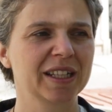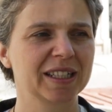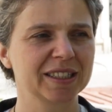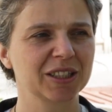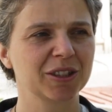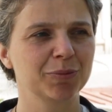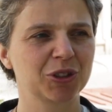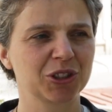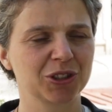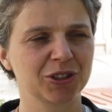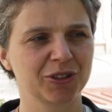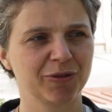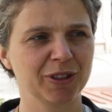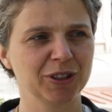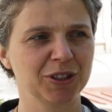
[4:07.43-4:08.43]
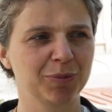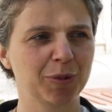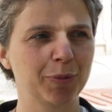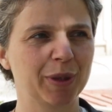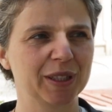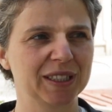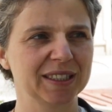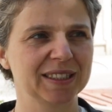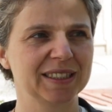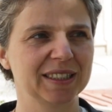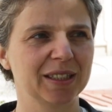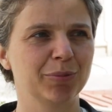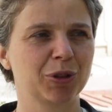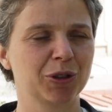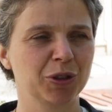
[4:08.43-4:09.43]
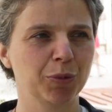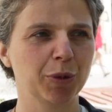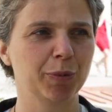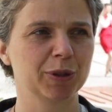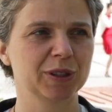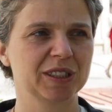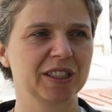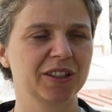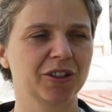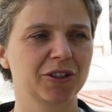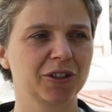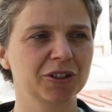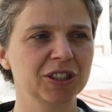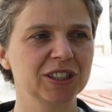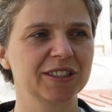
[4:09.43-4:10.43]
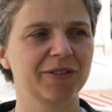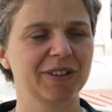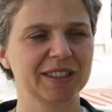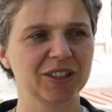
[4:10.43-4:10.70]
Dlatego przygotowaliśmy petycję Bronimy Polskiego Rolnictwa.